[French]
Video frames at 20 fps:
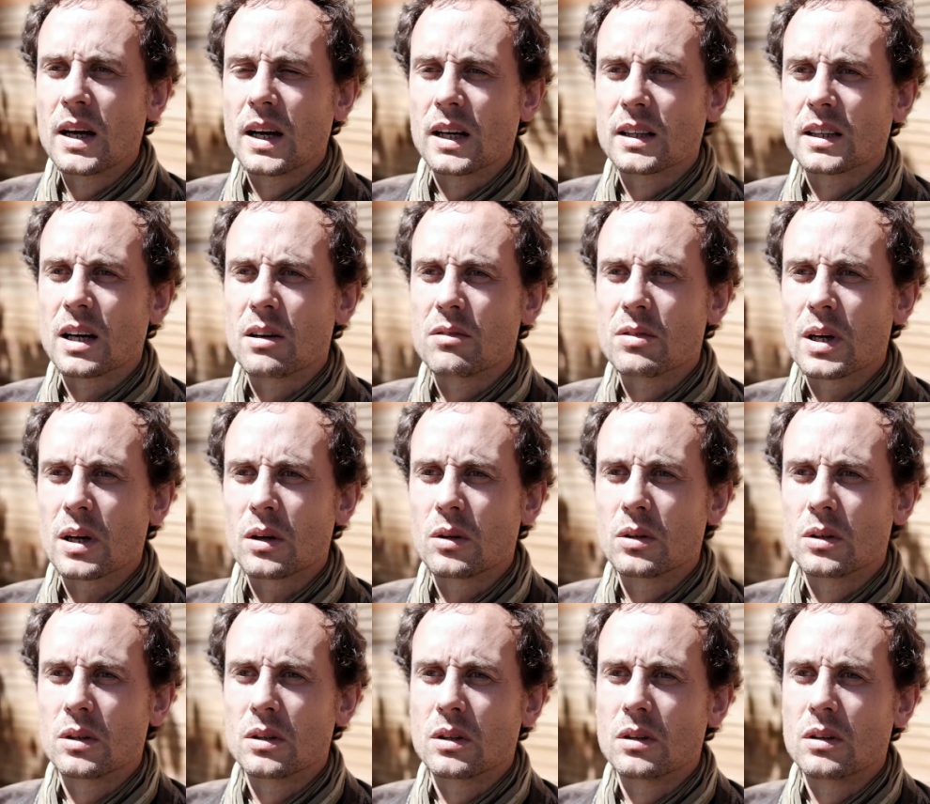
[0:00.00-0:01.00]
à travers
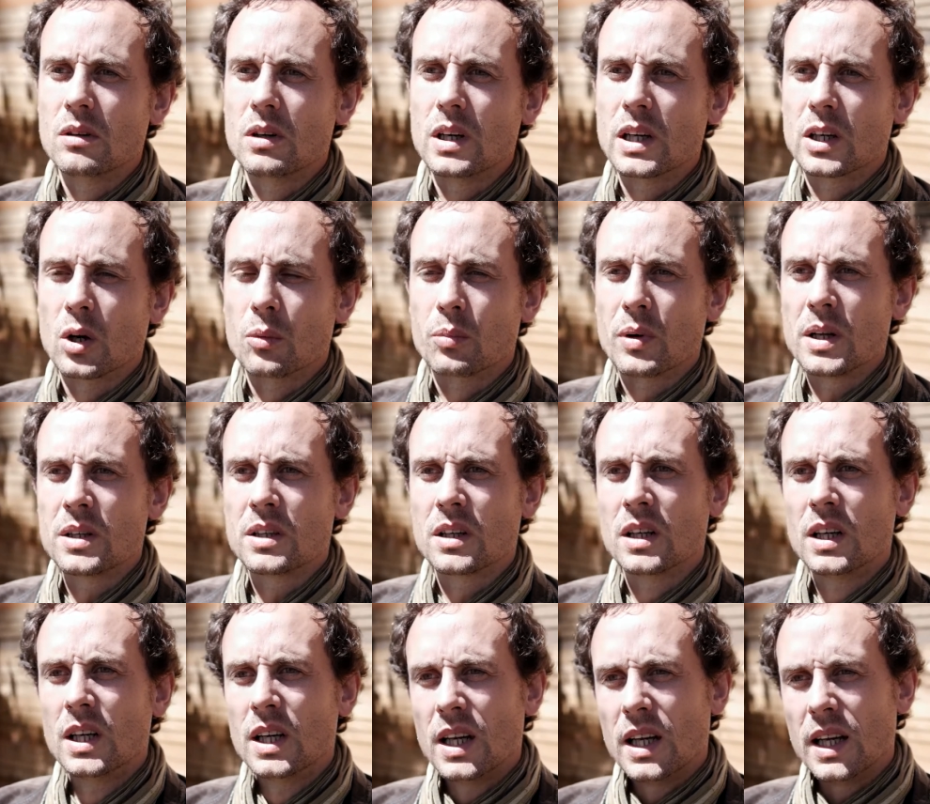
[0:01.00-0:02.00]
les campagnes
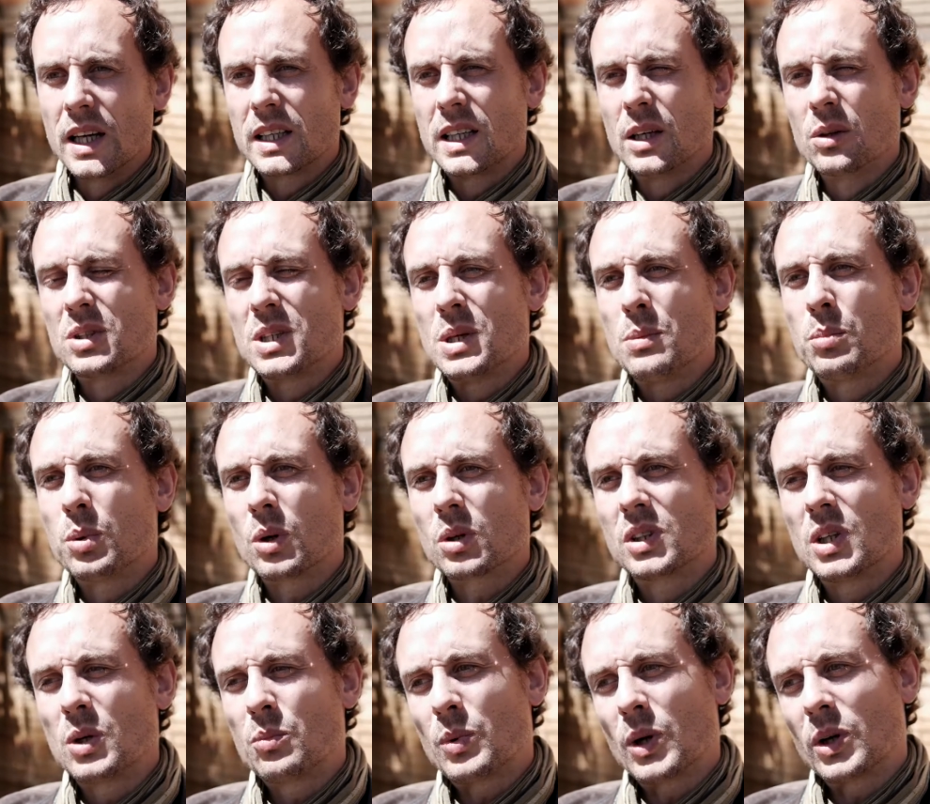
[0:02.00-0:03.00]
et qui est aussi
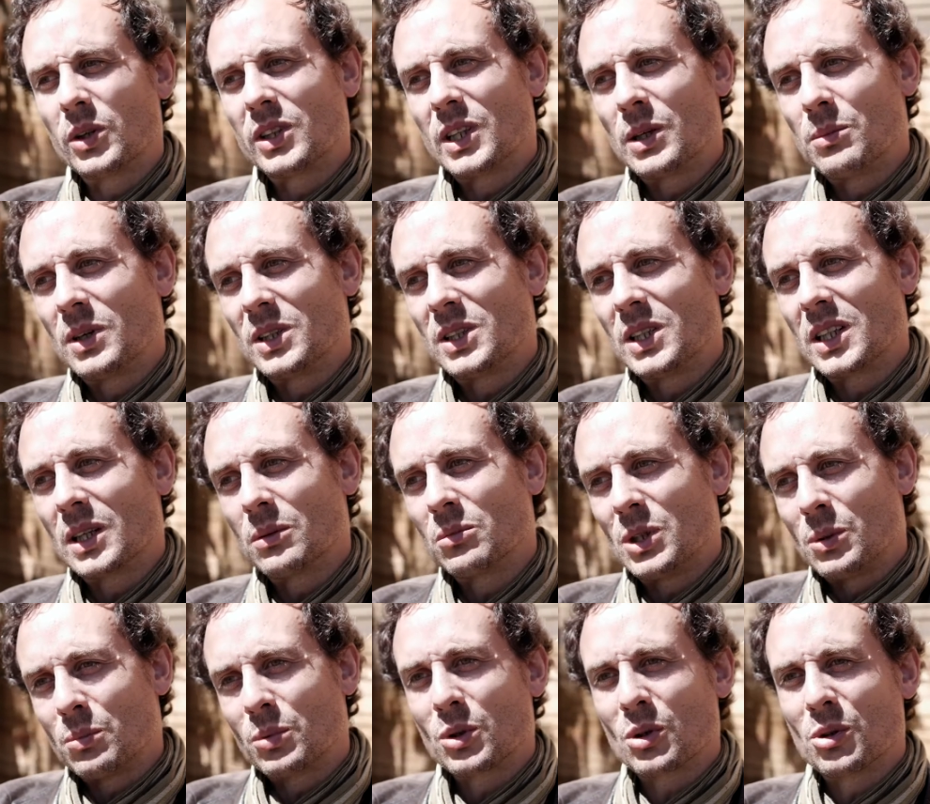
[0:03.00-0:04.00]
porté par une thématique un
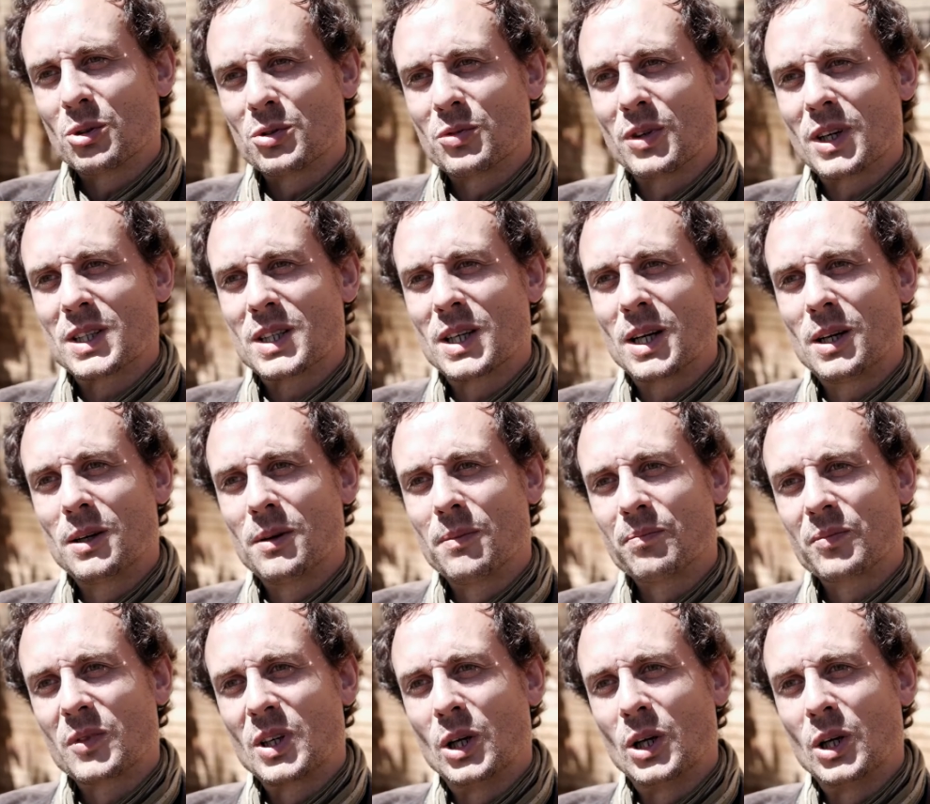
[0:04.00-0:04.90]
petit peu transversale